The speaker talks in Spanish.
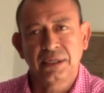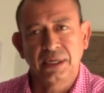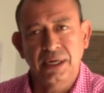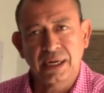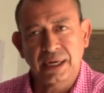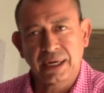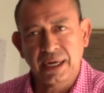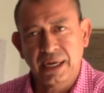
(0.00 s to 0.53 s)

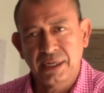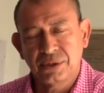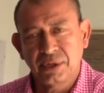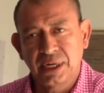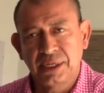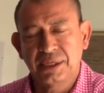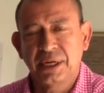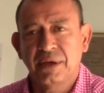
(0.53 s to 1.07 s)
la que hizo
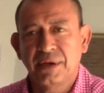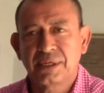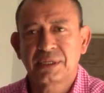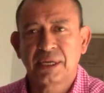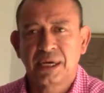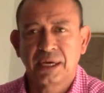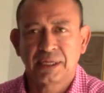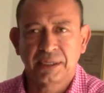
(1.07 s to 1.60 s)
la
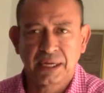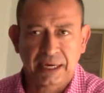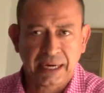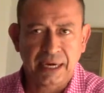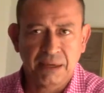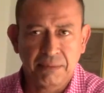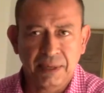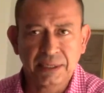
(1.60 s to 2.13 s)
entrevista de
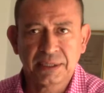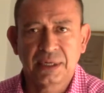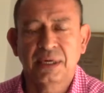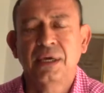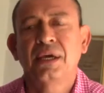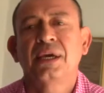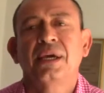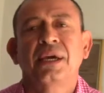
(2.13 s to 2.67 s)
Caibas,
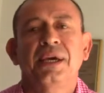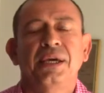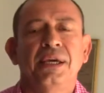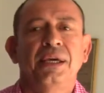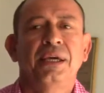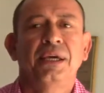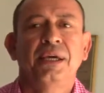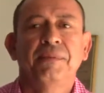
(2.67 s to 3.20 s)

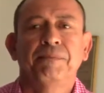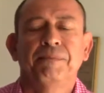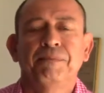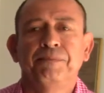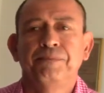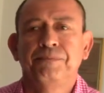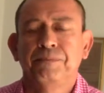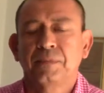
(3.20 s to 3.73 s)
y
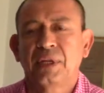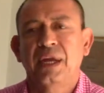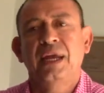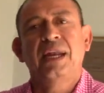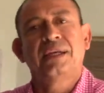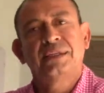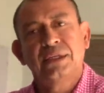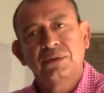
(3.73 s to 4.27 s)
mm, en
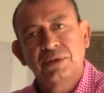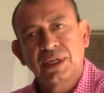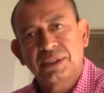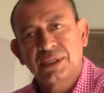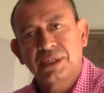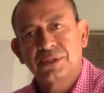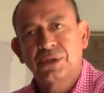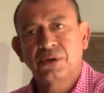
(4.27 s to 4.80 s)
la segunda
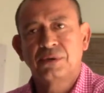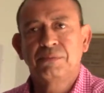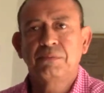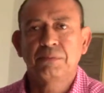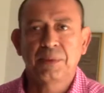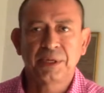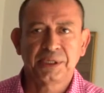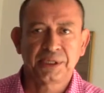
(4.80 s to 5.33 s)
sesión,
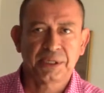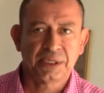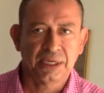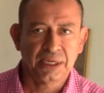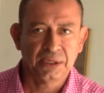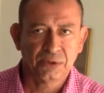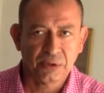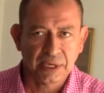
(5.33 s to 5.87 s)
pues
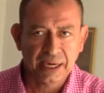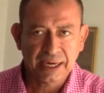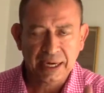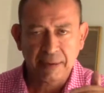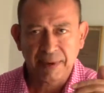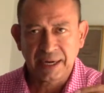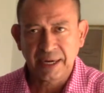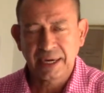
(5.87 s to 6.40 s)
eso es en
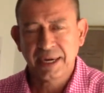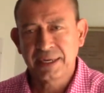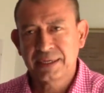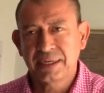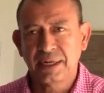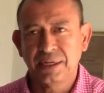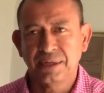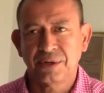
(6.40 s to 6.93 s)
cámara
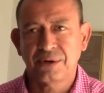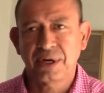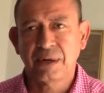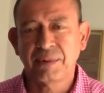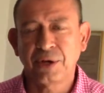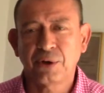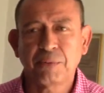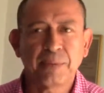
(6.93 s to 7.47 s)
Gesell, entró la
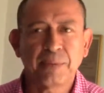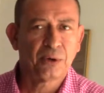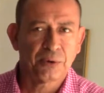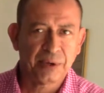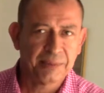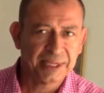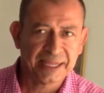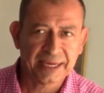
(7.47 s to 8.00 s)
menor,
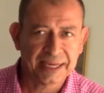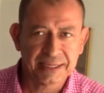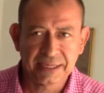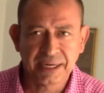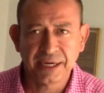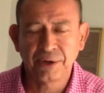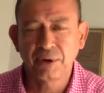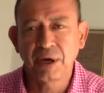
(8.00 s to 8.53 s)
obviamente que
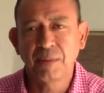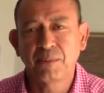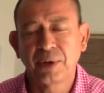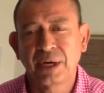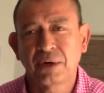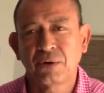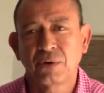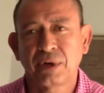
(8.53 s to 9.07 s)
esa no se
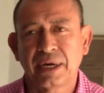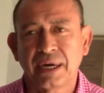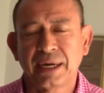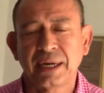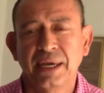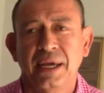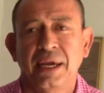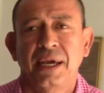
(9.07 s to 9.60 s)
puede colocar.
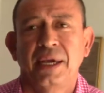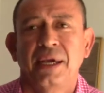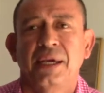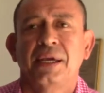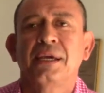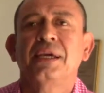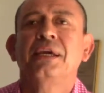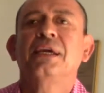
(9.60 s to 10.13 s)

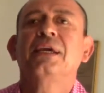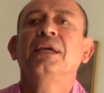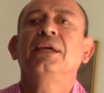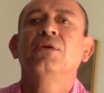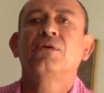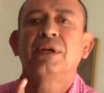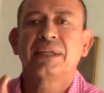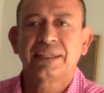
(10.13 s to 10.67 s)
Y
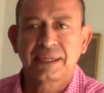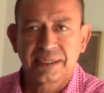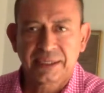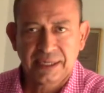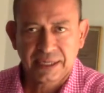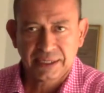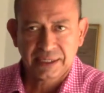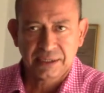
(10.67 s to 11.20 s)
una
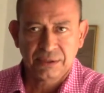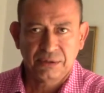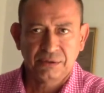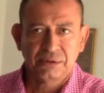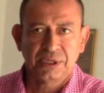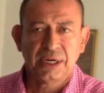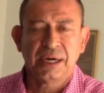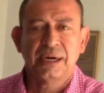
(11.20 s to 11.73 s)
tercera
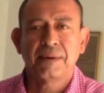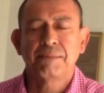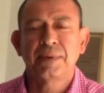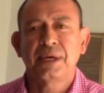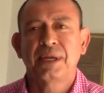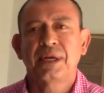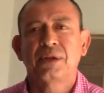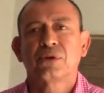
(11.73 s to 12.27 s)
sesión ya
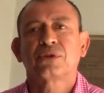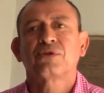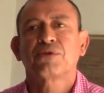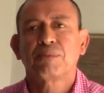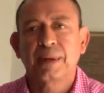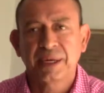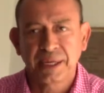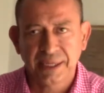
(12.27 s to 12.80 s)
vienen otros
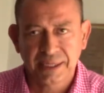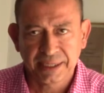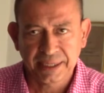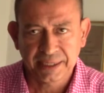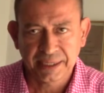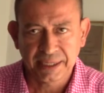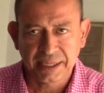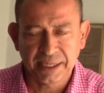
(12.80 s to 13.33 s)

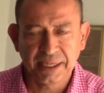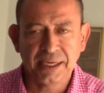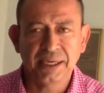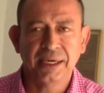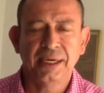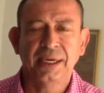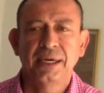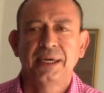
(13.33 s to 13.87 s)
parientes
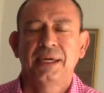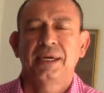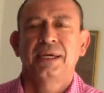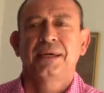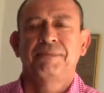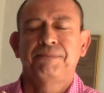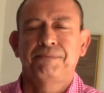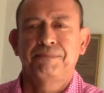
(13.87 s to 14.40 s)
y
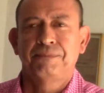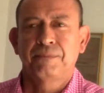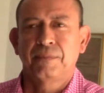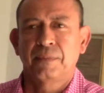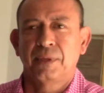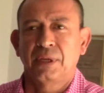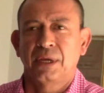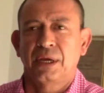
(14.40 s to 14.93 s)
mm,
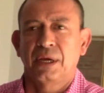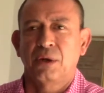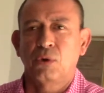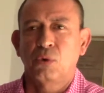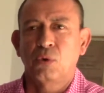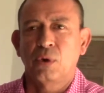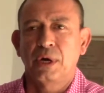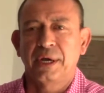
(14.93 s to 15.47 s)

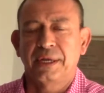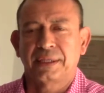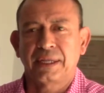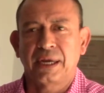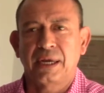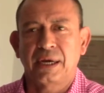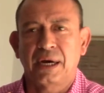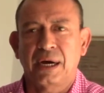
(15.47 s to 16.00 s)
eh,
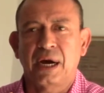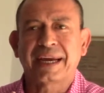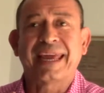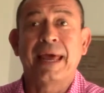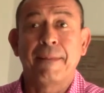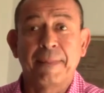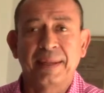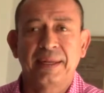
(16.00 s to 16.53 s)
eh,
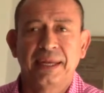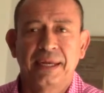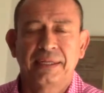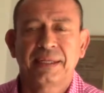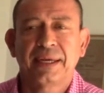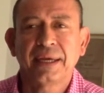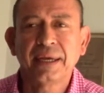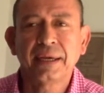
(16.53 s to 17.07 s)
quedan
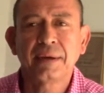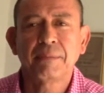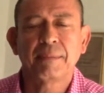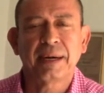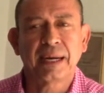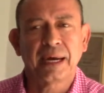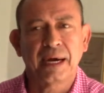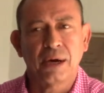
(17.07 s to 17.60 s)
pendientes
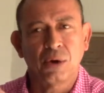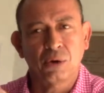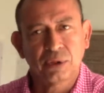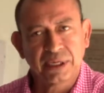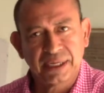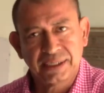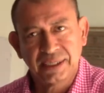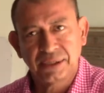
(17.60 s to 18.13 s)
para
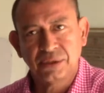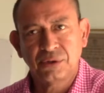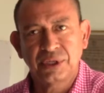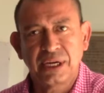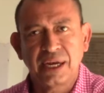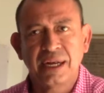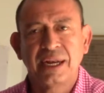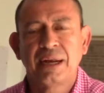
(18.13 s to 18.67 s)
otra sesión
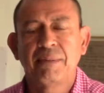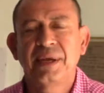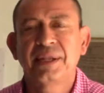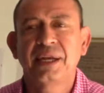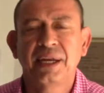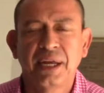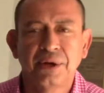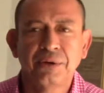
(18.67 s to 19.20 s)
ya en el mes de
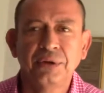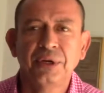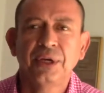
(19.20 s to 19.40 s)
enero